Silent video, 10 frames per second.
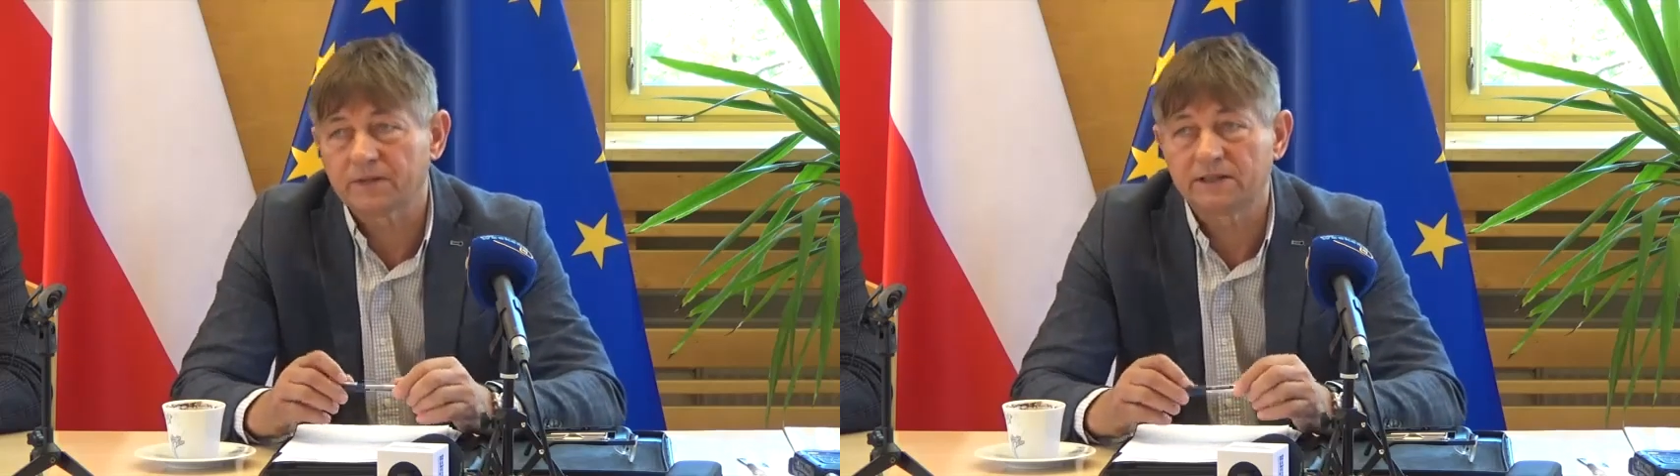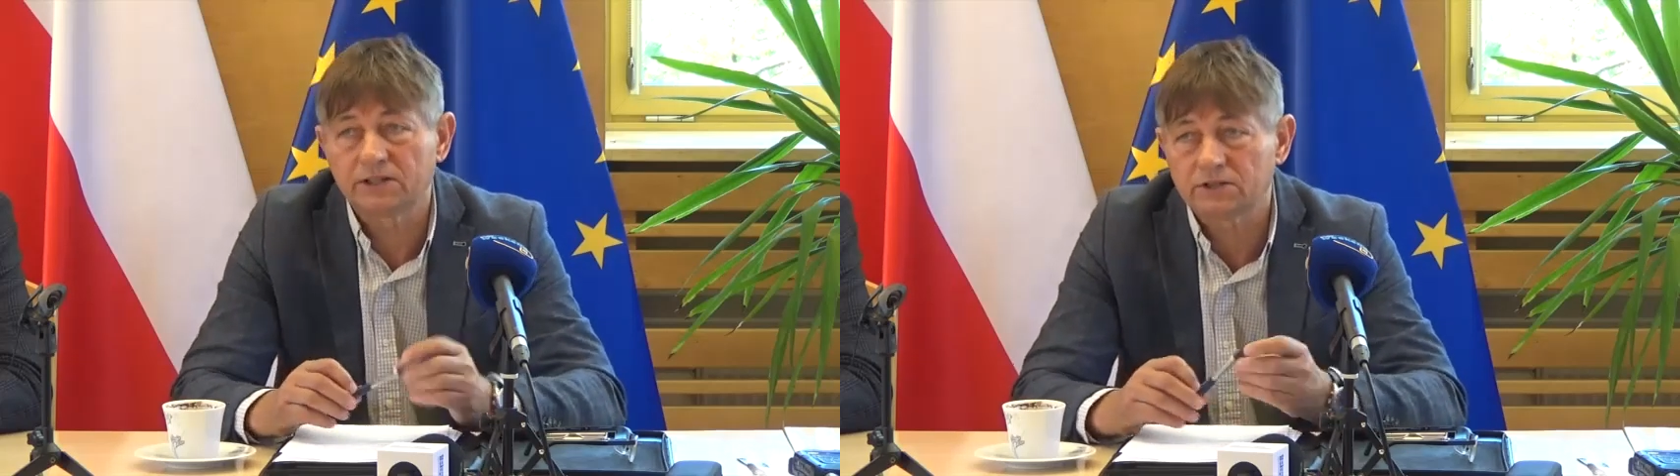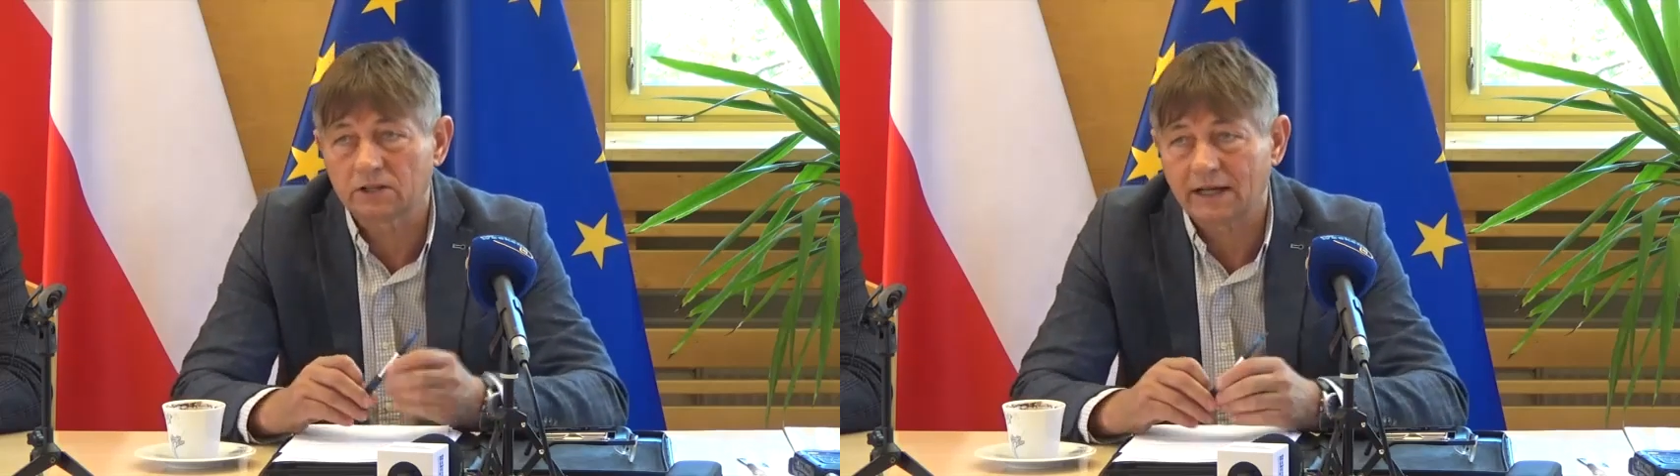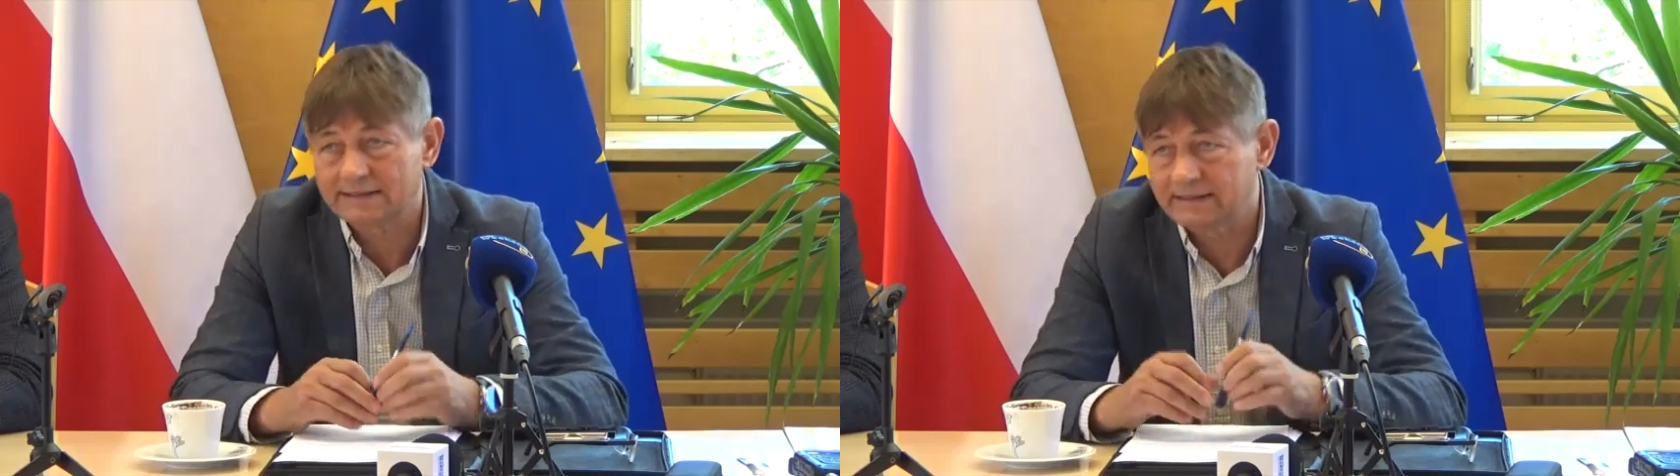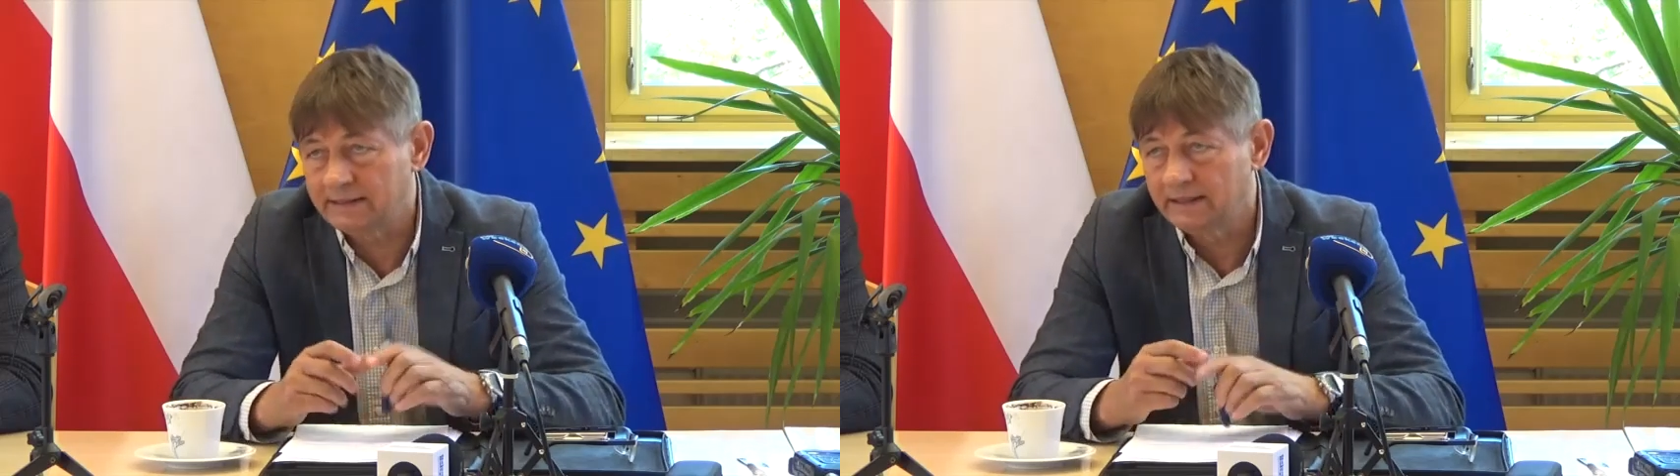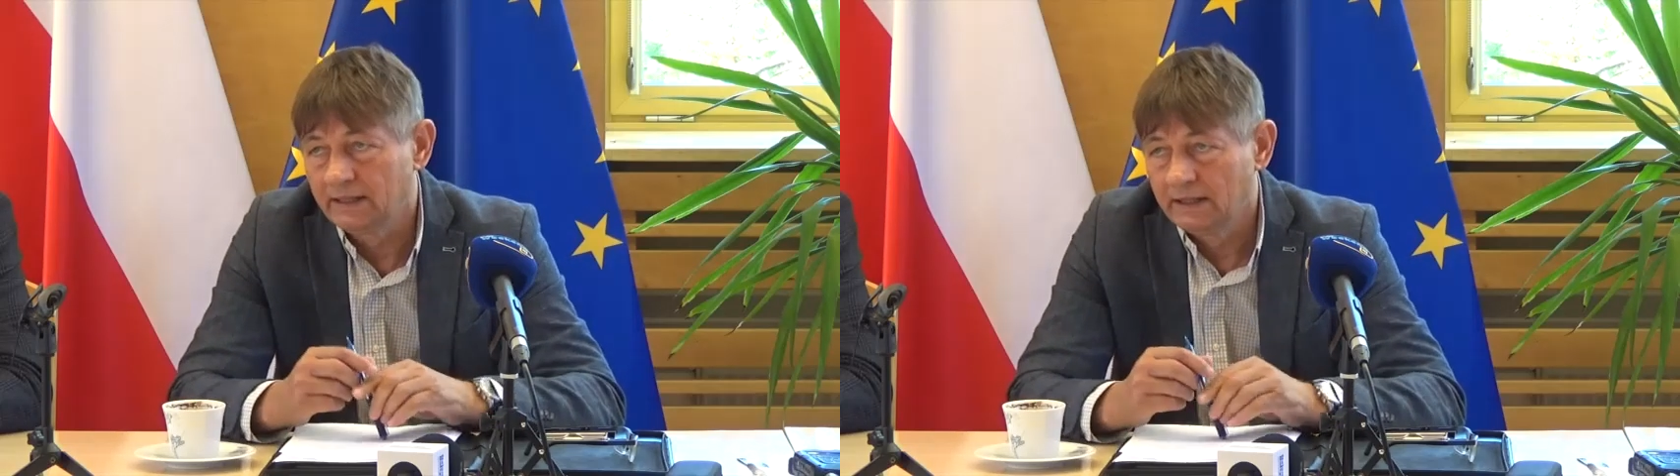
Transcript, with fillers: dyslokacji